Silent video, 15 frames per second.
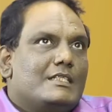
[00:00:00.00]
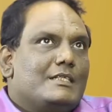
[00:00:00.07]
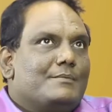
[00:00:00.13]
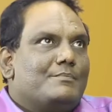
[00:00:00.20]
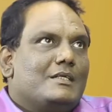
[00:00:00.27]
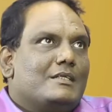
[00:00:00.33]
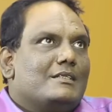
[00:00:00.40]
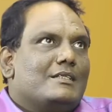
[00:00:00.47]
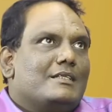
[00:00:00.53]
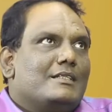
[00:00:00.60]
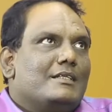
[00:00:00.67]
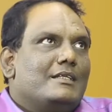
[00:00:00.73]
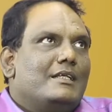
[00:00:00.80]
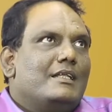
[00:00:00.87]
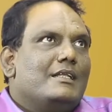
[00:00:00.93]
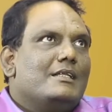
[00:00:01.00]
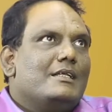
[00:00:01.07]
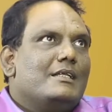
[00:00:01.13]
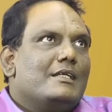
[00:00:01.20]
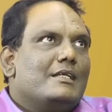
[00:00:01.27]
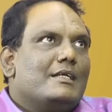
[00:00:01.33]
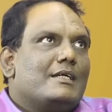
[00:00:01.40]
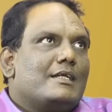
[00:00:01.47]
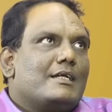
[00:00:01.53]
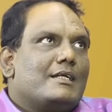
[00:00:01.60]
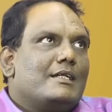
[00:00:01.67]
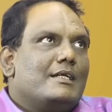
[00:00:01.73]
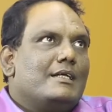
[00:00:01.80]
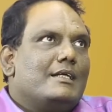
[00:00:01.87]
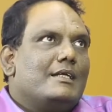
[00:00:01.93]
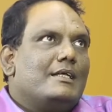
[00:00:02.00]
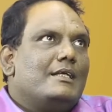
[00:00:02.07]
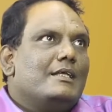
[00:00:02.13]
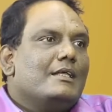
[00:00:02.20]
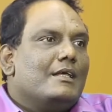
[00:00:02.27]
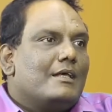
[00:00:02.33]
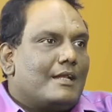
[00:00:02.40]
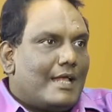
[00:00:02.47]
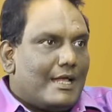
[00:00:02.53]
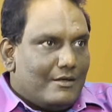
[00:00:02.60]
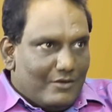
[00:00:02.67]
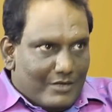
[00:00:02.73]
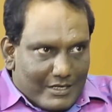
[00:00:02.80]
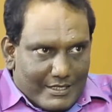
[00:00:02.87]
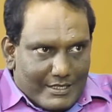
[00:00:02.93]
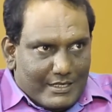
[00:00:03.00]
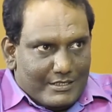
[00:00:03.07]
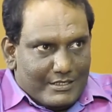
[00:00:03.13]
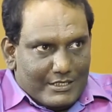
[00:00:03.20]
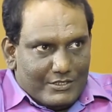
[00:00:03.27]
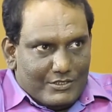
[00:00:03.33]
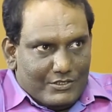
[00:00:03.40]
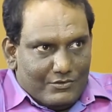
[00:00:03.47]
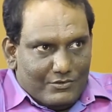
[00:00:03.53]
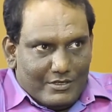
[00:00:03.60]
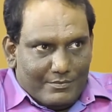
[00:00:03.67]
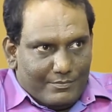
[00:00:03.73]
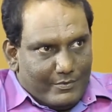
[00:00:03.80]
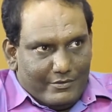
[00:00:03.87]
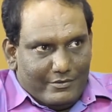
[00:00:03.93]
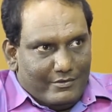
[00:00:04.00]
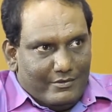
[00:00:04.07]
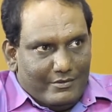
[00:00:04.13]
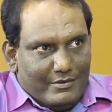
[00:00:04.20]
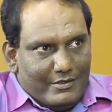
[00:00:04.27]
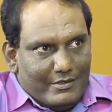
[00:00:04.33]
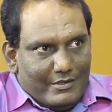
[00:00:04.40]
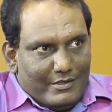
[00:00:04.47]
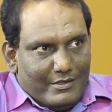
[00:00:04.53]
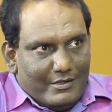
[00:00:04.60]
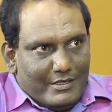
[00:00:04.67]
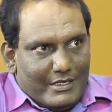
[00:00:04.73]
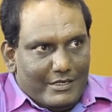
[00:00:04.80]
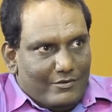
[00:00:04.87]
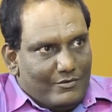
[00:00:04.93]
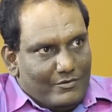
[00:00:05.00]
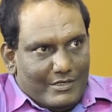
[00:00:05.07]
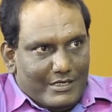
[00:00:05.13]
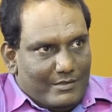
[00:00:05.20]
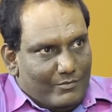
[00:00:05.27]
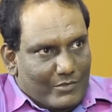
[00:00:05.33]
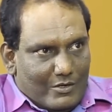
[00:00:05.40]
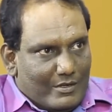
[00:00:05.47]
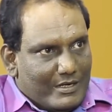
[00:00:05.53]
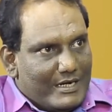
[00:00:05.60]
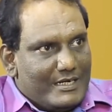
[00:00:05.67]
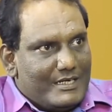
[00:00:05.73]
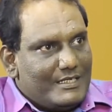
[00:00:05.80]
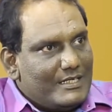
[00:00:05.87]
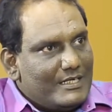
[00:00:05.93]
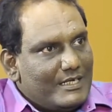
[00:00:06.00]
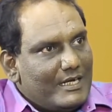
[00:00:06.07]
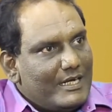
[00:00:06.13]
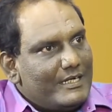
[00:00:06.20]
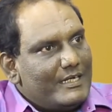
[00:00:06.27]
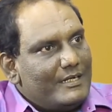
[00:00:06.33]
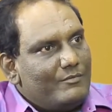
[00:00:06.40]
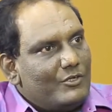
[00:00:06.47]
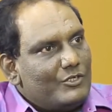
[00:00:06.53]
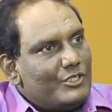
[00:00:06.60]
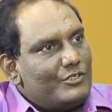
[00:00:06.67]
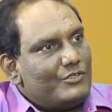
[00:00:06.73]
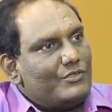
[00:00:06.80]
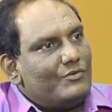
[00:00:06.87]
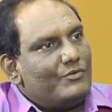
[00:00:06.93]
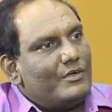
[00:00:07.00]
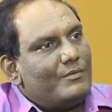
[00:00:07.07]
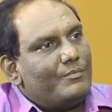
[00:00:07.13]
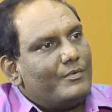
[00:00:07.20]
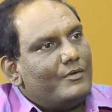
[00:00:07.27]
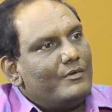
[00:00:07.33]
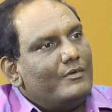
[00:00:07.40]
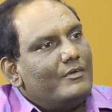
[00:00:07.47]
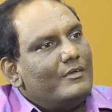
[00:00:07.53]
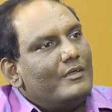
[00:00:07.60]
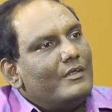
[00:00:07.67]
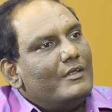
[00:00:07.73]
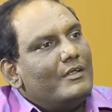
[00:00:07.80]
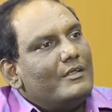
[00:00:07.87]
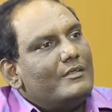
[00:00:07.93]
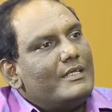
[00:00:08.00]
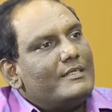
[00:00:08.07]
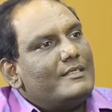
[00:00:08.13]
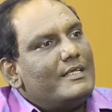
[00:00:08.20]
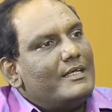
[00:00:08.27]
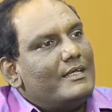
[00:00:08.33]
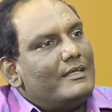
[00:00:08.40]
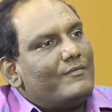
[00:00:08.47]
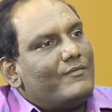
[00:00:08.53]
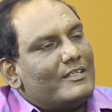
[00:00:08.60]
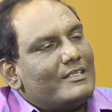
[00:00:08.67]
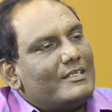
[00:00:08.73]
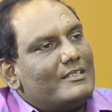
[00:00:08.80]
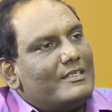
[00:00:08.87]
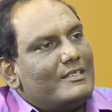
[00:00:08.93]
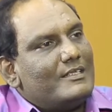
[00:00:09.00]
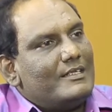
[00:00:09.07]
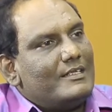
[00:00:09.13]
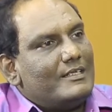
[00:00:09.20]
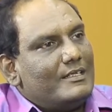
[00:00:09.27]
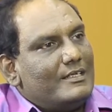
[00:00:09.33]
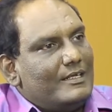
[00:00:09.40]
చెప్తాను సార్ అది ఏంటంటే కరెక్ట్గా రాఘవ్ గారి దగ్గర చేస్తూ ఉన్నప్పుడు నేను టీ మామూలు కంటెస్టెంట్గా ఆయన టీంలో చేస్తూ ఉన్నప్పుడు శశి ఫసక్ శశి